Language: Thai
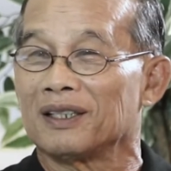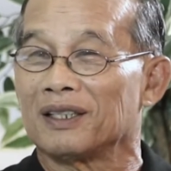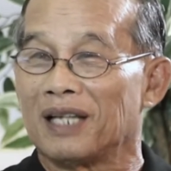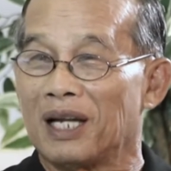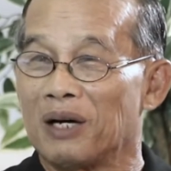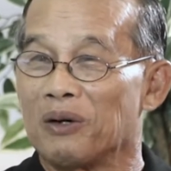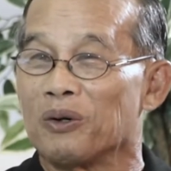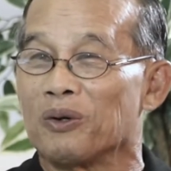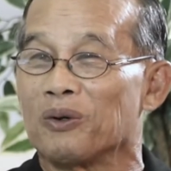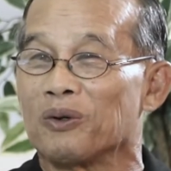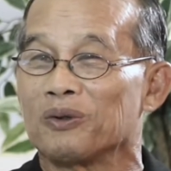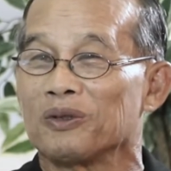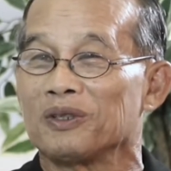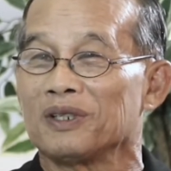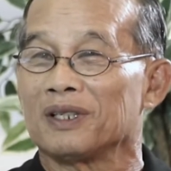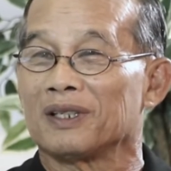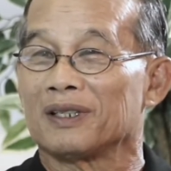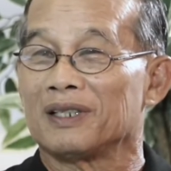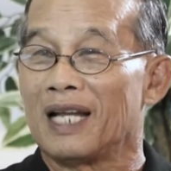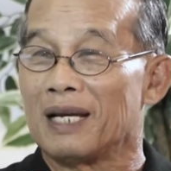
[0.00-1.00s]
เรา
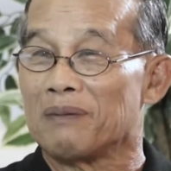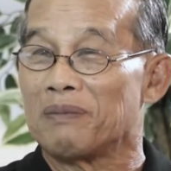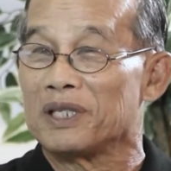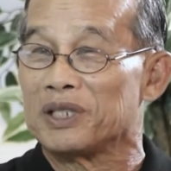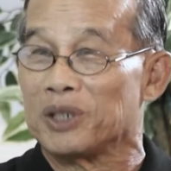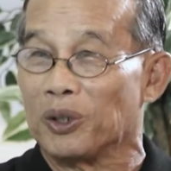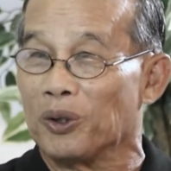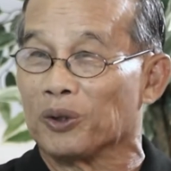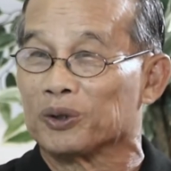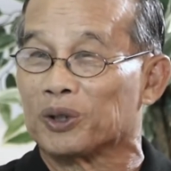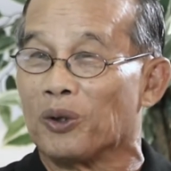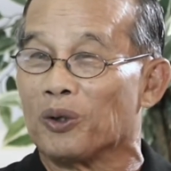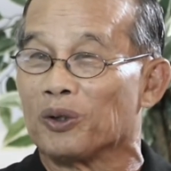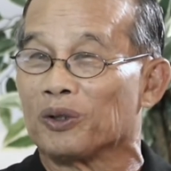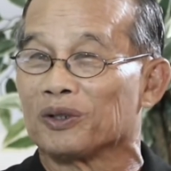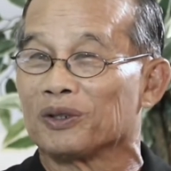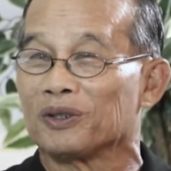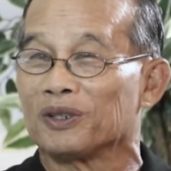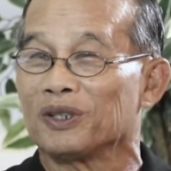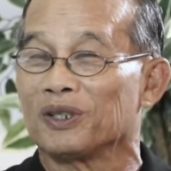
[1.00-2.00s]
ได้ไปโชว์ธง
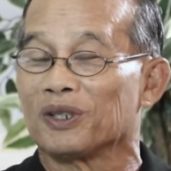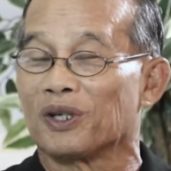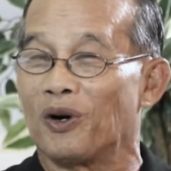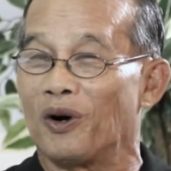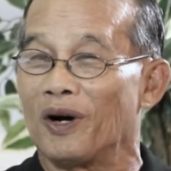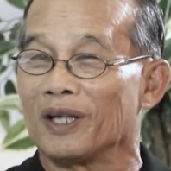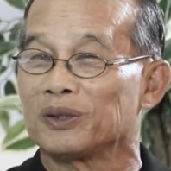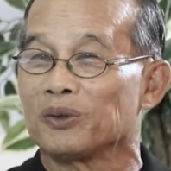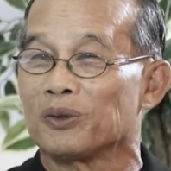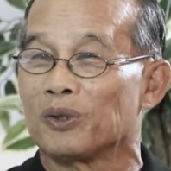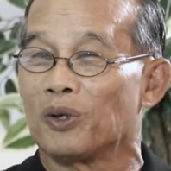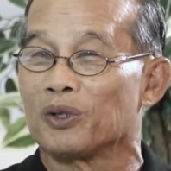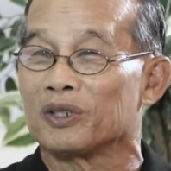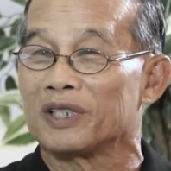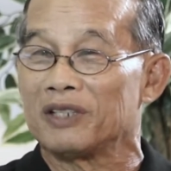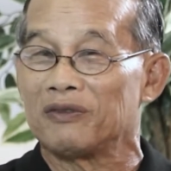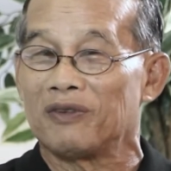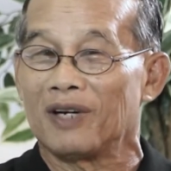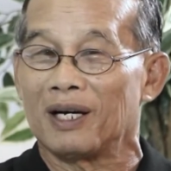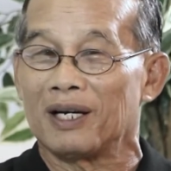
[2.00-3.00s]
ขอให้ทุกคน
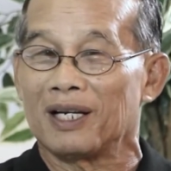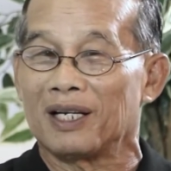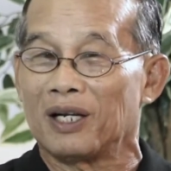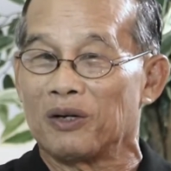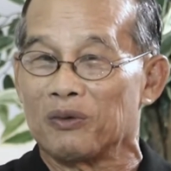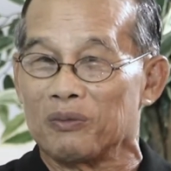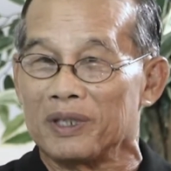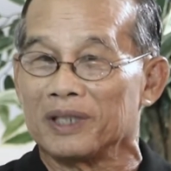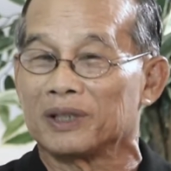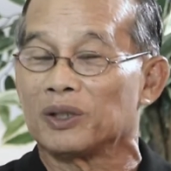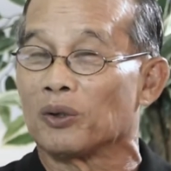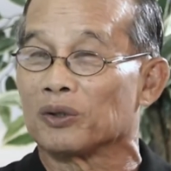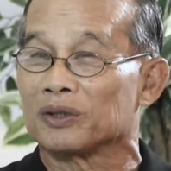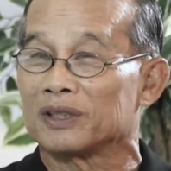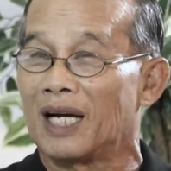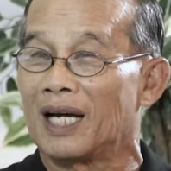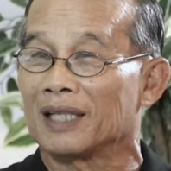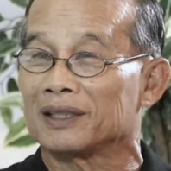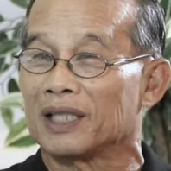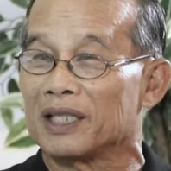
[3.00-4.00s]
คิดว่าเรามีธง
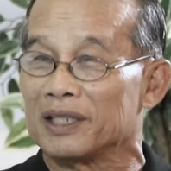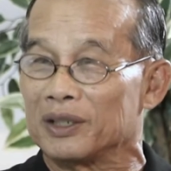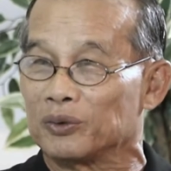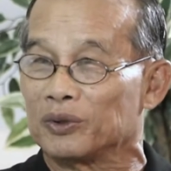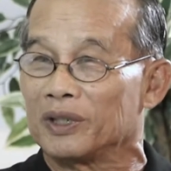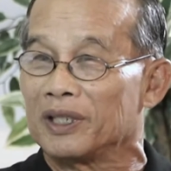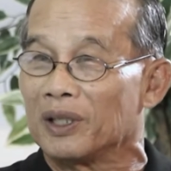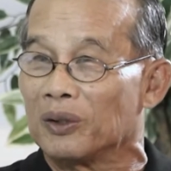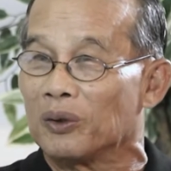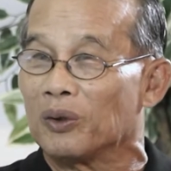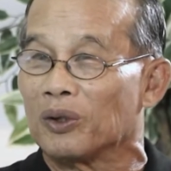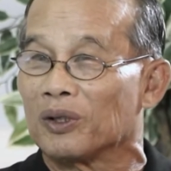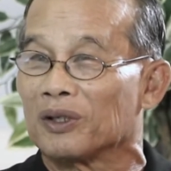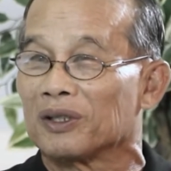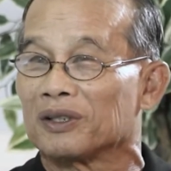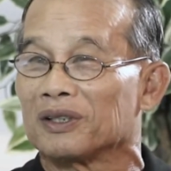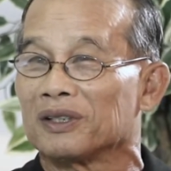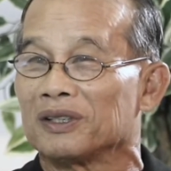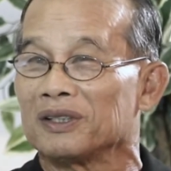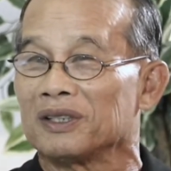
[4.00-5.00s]
ชาติติดอยู่ที่หน้าอก
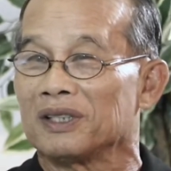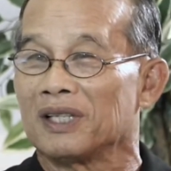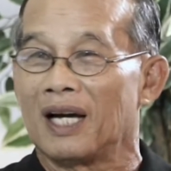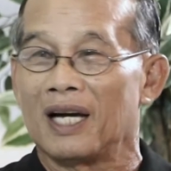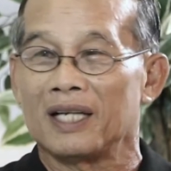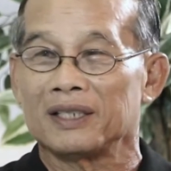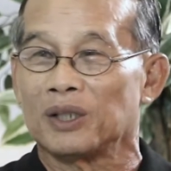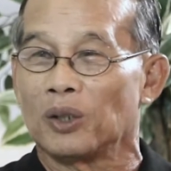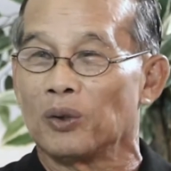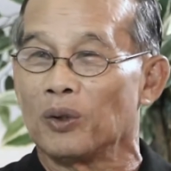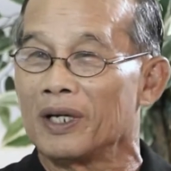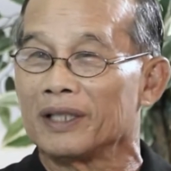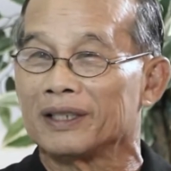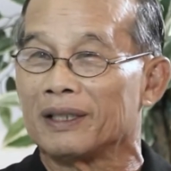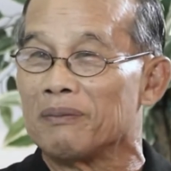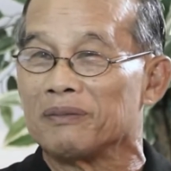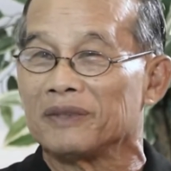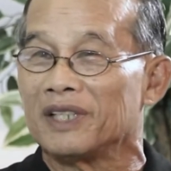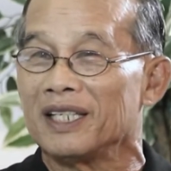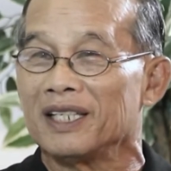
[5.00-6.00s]
ให้โชว์ให้
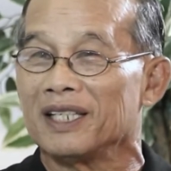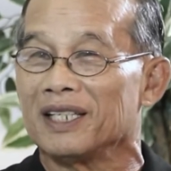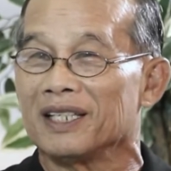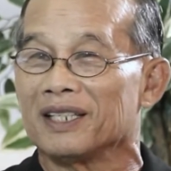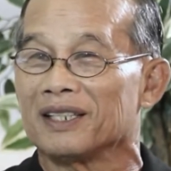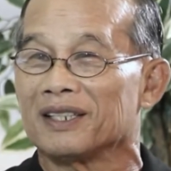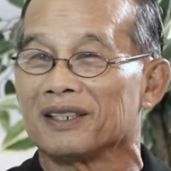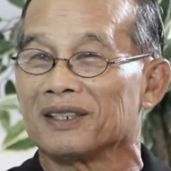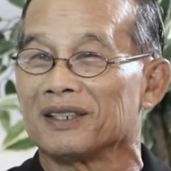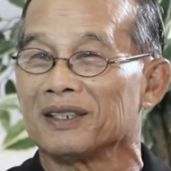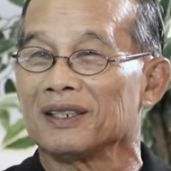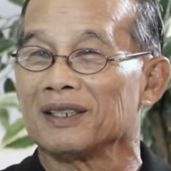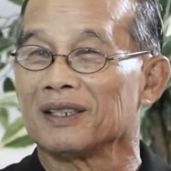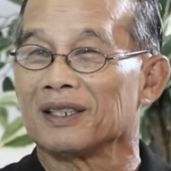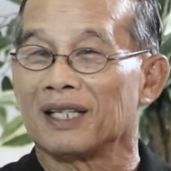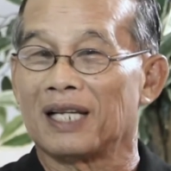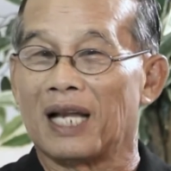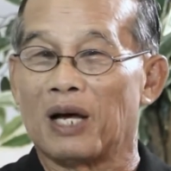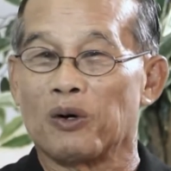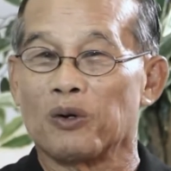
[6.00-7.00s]
เต็มที่
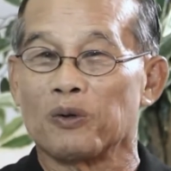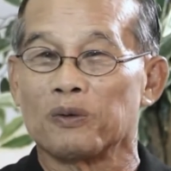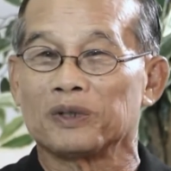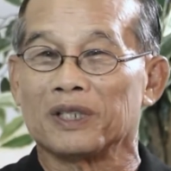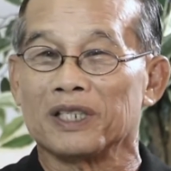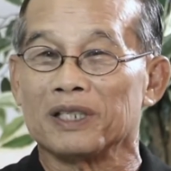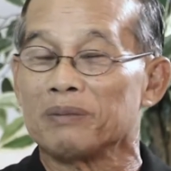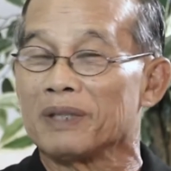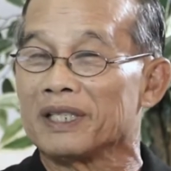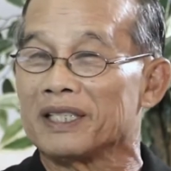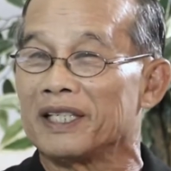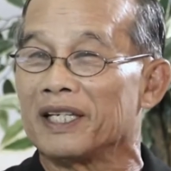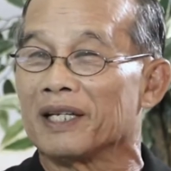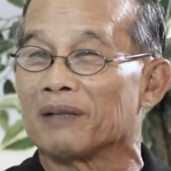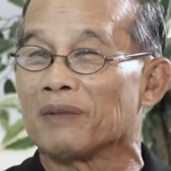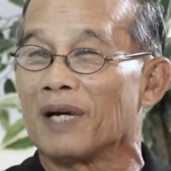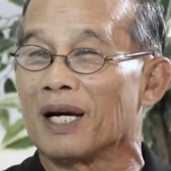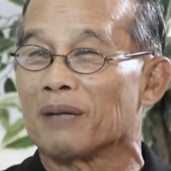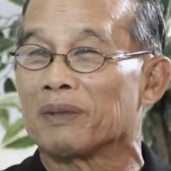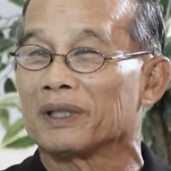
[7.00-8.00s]
เราถือเป็นเกียร
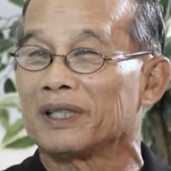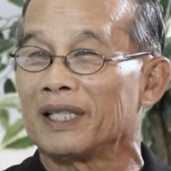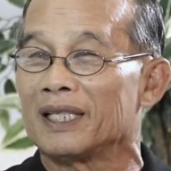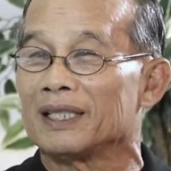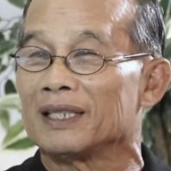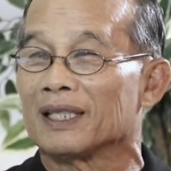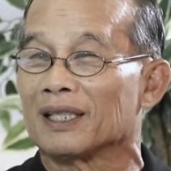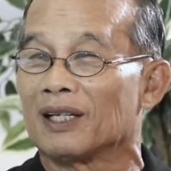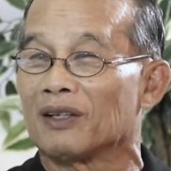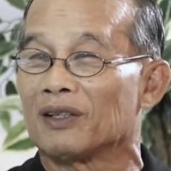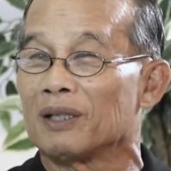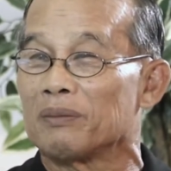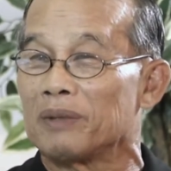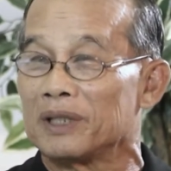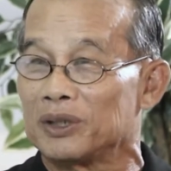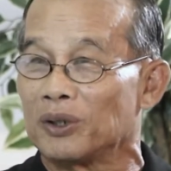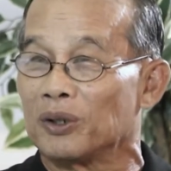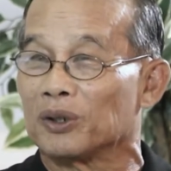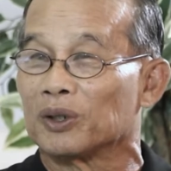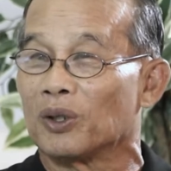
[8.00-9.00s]
ติมากประเทศอย่างเราได้ไป
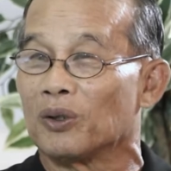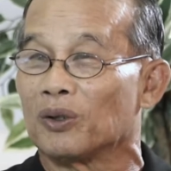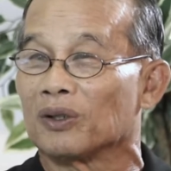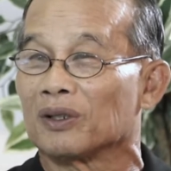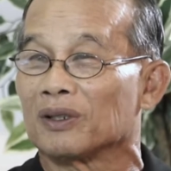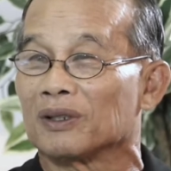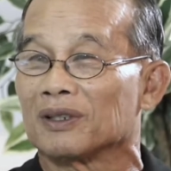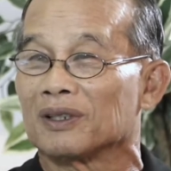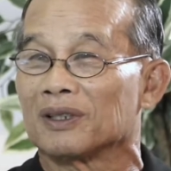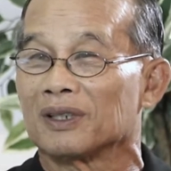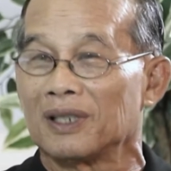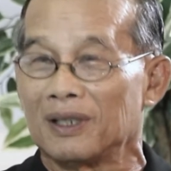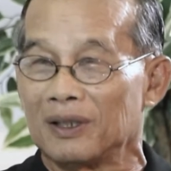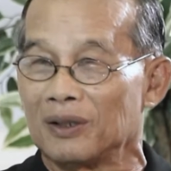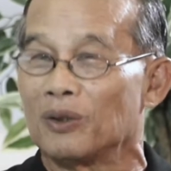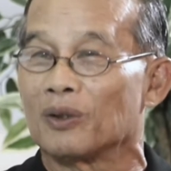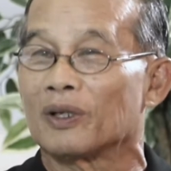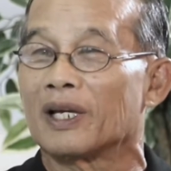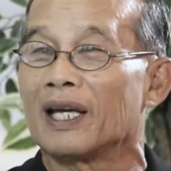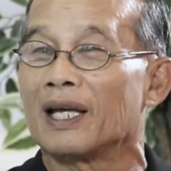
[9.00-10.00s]
โชว์ธงก็
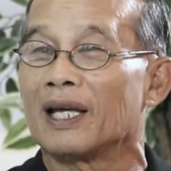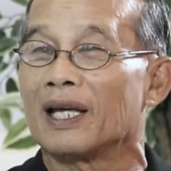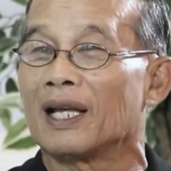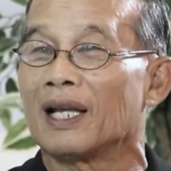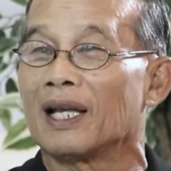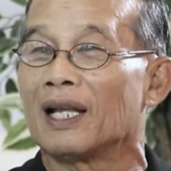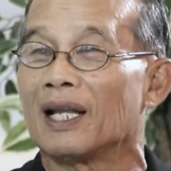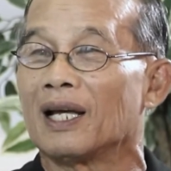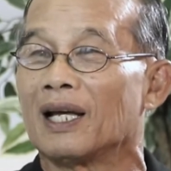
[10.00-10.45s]
โอเคแล้ว